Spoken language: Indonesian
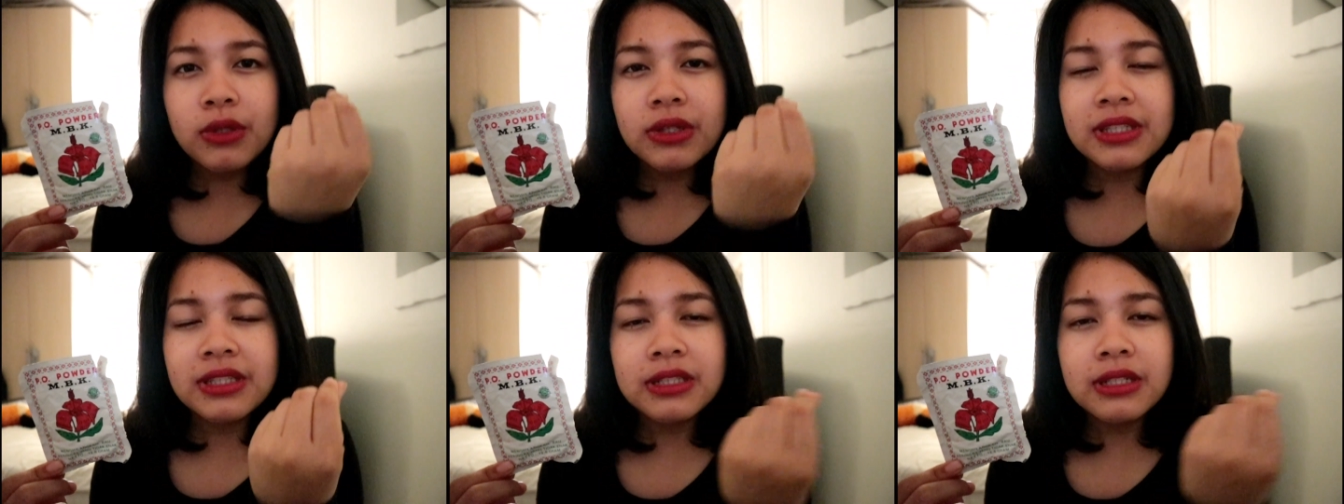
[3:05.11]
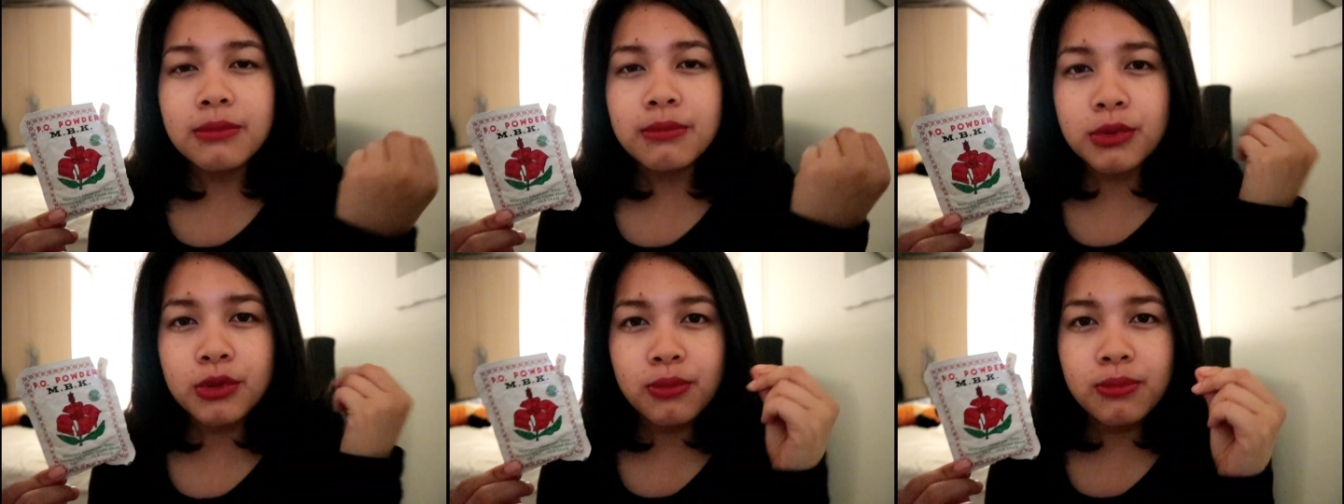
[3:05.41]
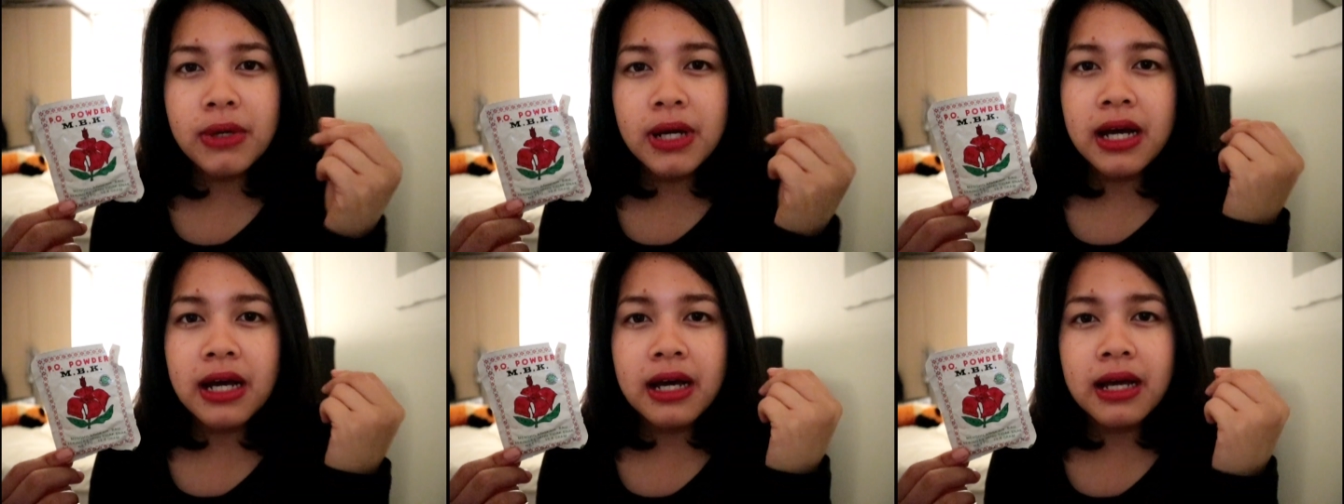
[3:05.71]
kulitnya
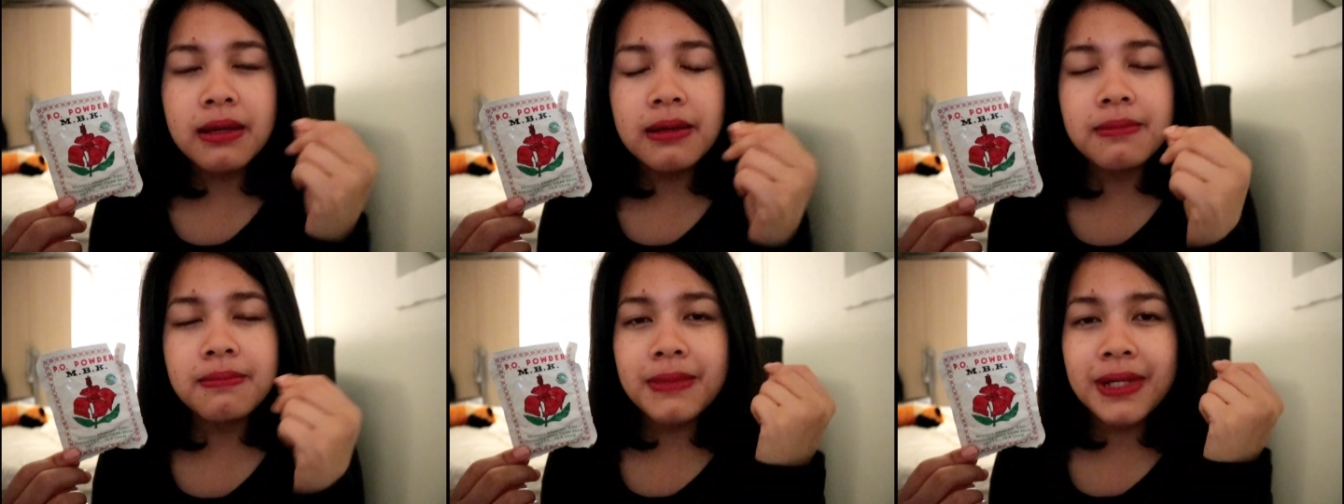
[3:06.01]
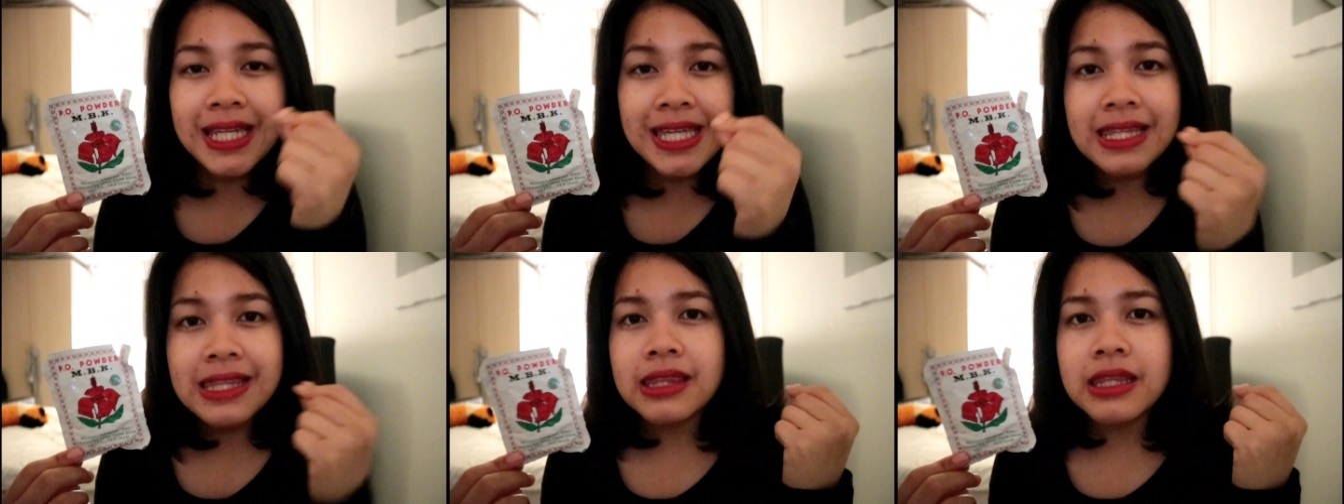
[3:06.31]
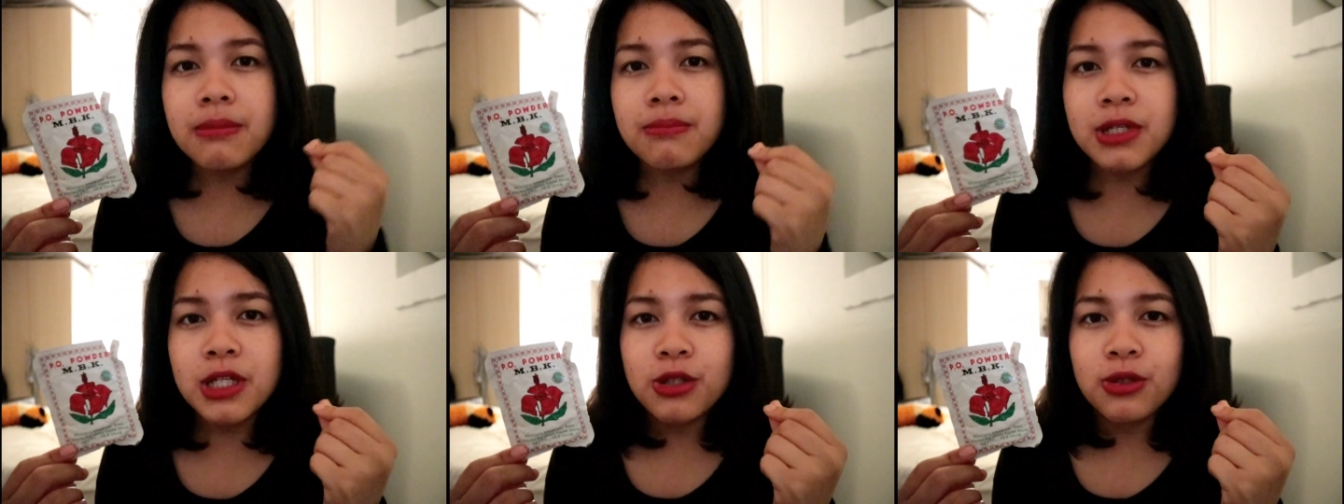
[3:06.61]
berubah
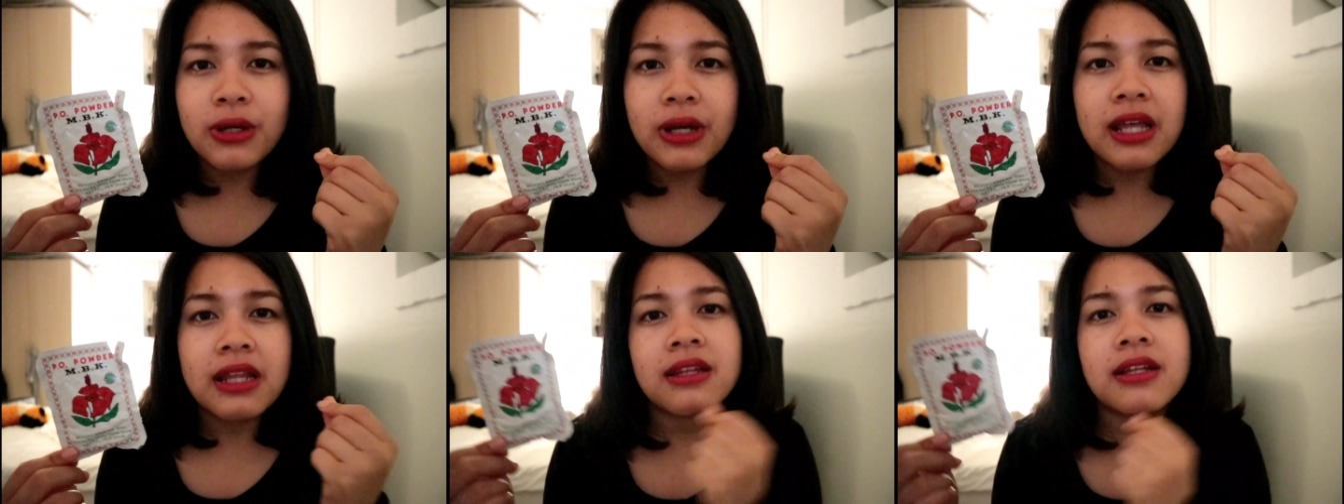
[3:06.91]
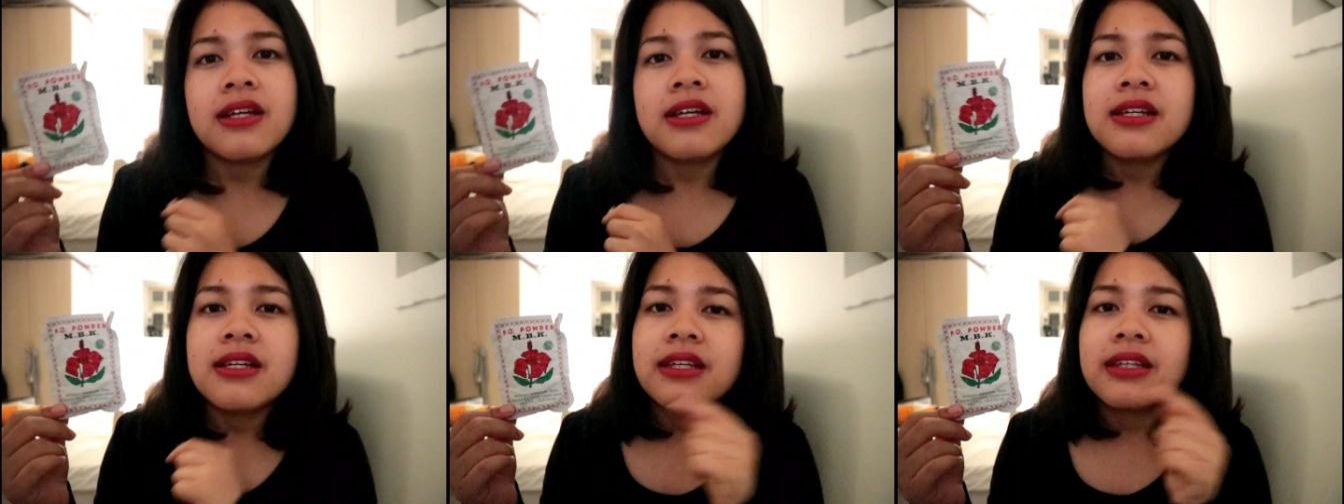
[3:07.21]
menghitam gitu kan